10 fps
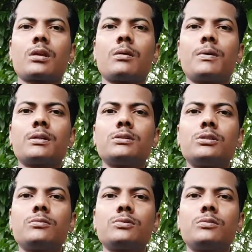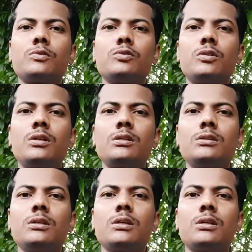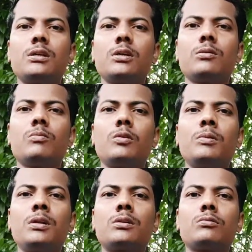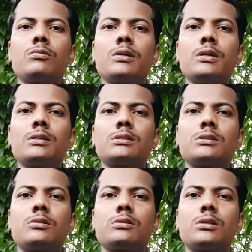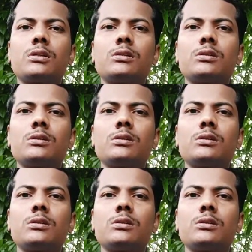আমার যে সমস্ত বন্ধুদের ইঞ্জিনে মোবাইল একটু খেয়ে যাচ্ছে অর্থাৎ